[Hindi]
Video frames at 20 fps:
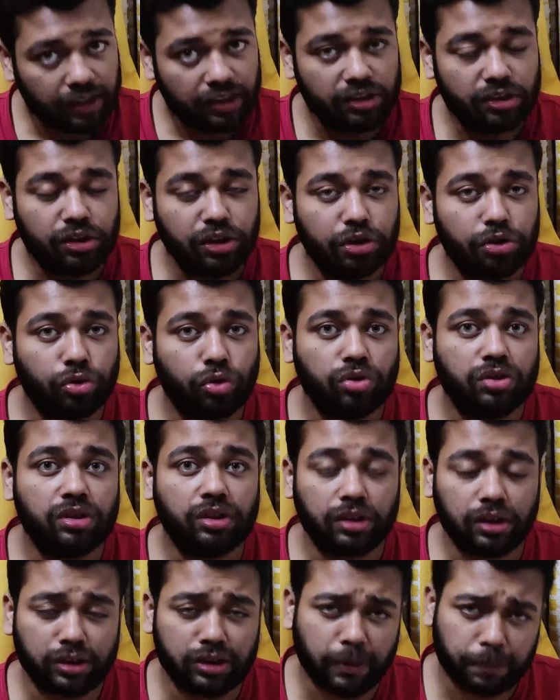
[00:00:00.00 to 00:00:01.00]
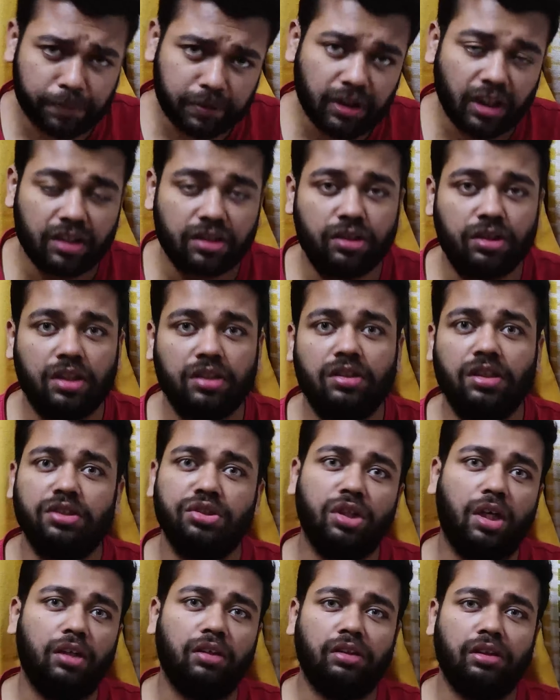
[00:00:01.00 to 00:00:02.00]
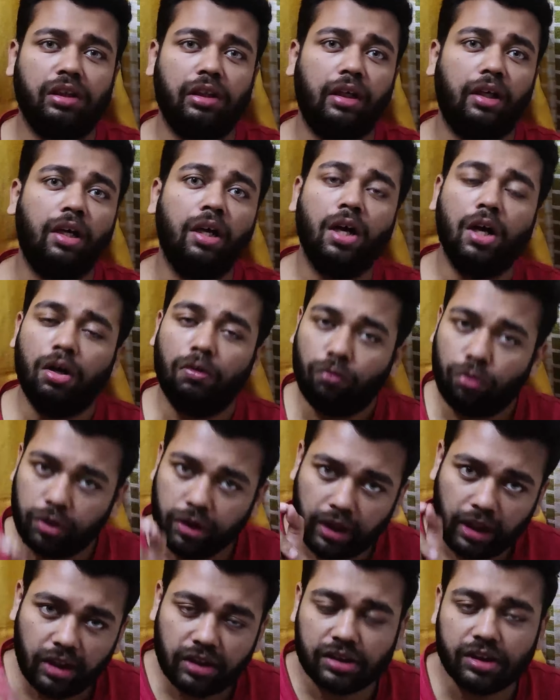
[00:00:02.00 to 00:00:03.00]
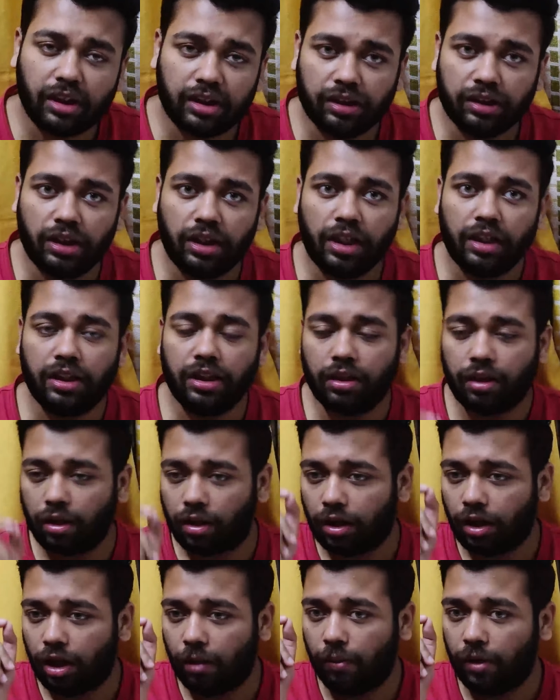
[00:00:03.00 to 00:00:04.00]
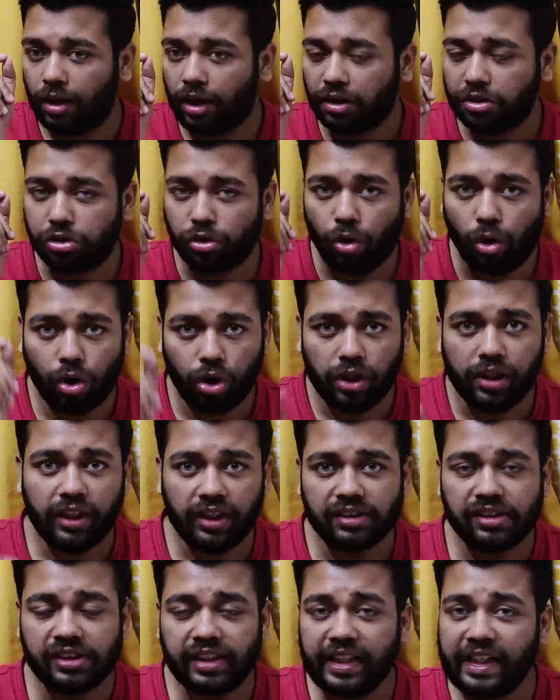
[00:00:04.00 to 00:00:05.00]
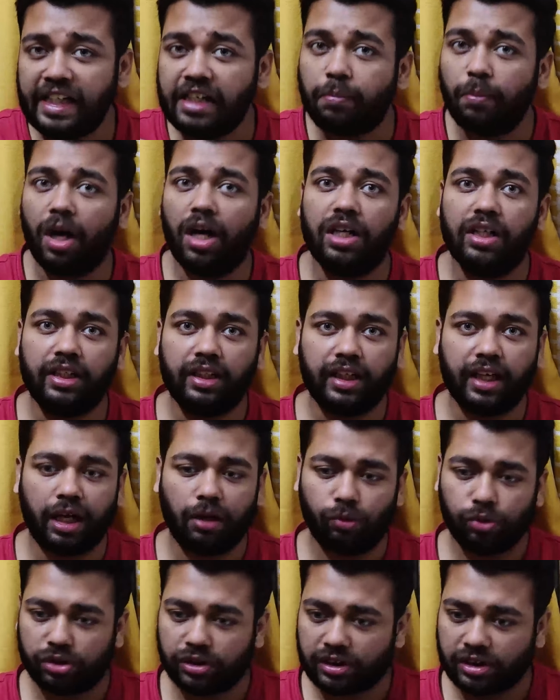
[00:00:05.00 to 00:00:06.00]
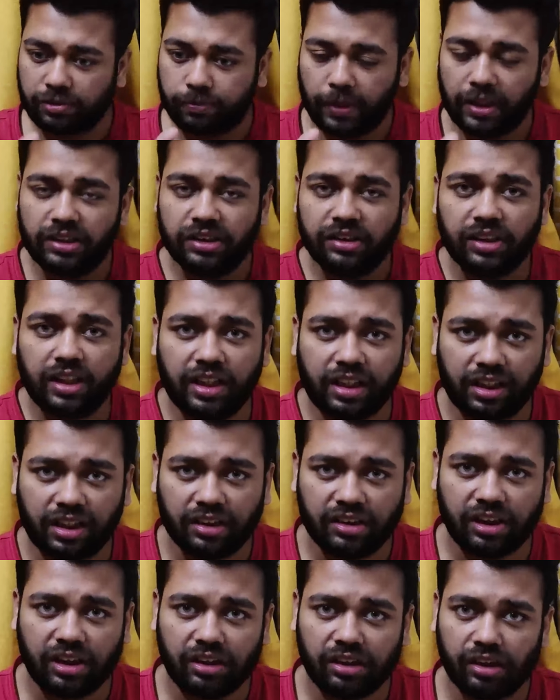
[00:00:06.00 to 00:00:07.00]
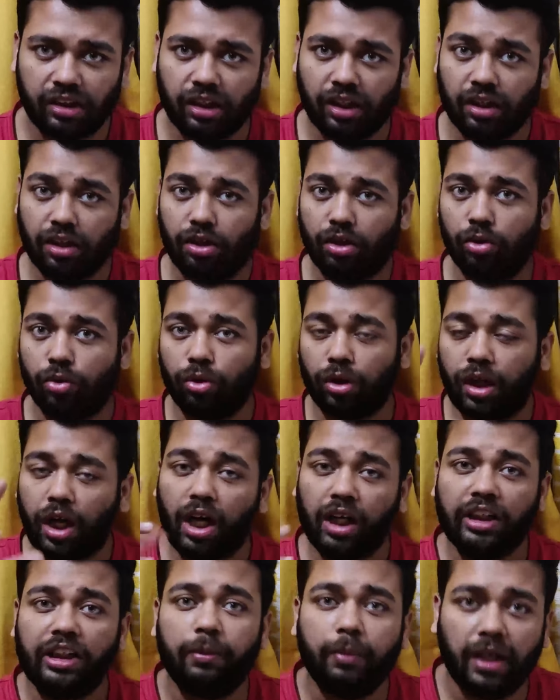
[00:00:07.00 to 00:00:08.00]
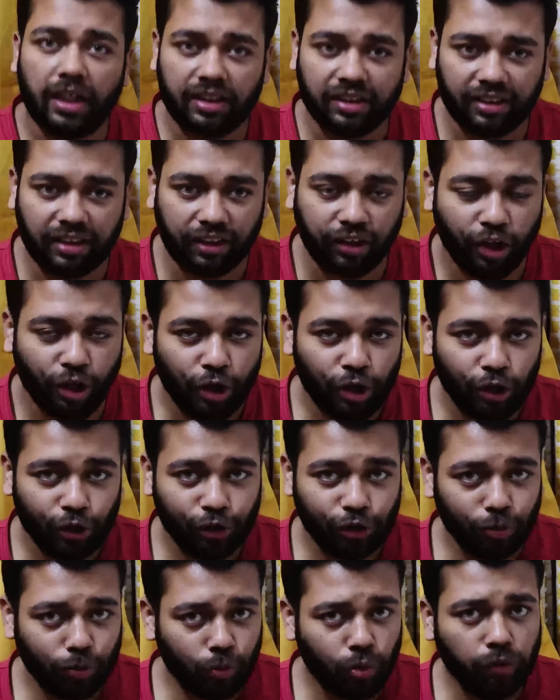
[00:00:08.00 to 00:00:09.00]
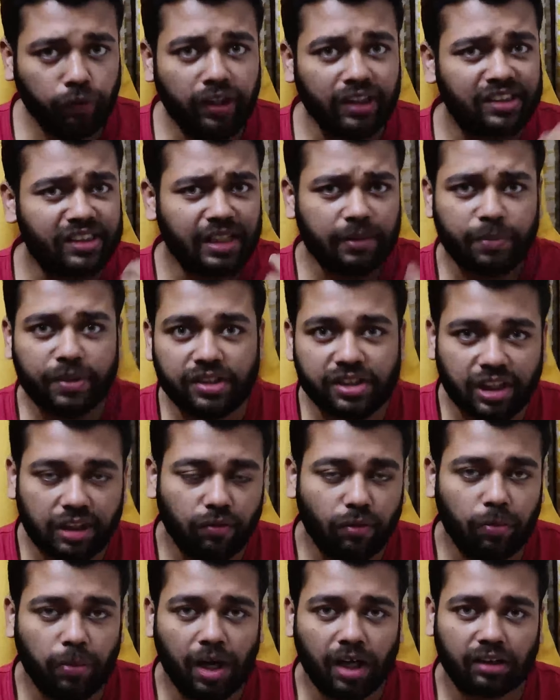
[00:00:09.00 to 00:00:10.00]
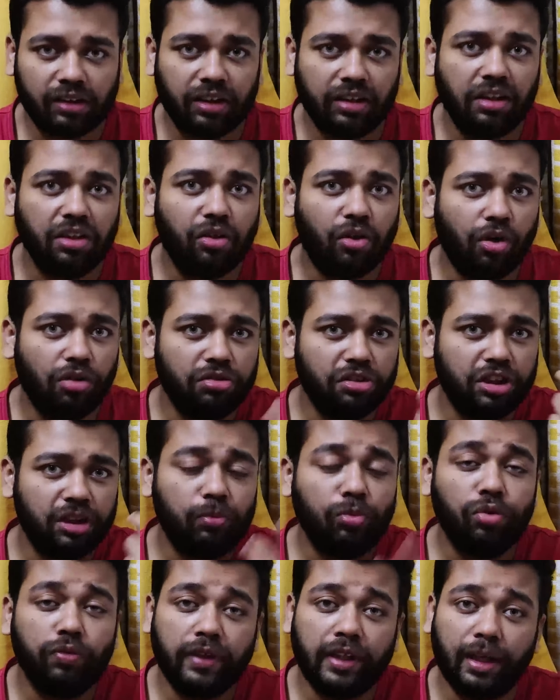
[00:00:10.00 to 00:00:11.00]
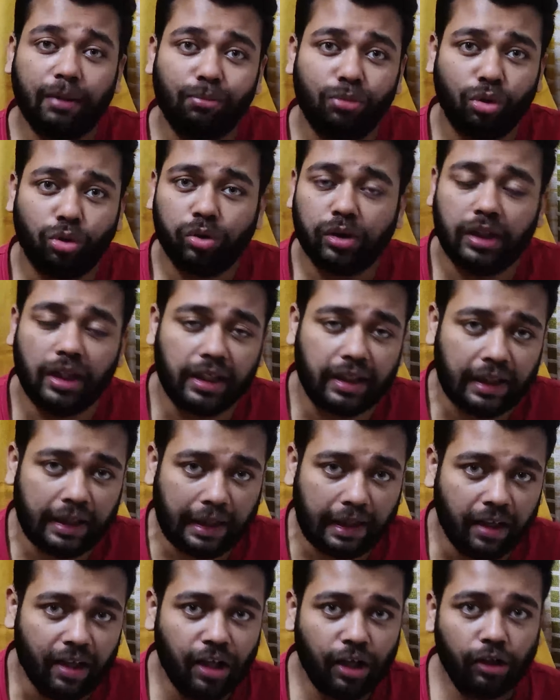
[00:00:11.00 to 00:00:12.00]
इस चीज को सबसे अच्छे से जानते हैं वो ये जानते हैं कि हमारा जो ऑडियंस की डिमांड क्या है वो सस्पेंस देखना चाहते हैं अगर लोग खाली बैठते हैं तो मूवीज के पीछे ही वो भागते हैं कि कौन सी मूवी हम लोग देखें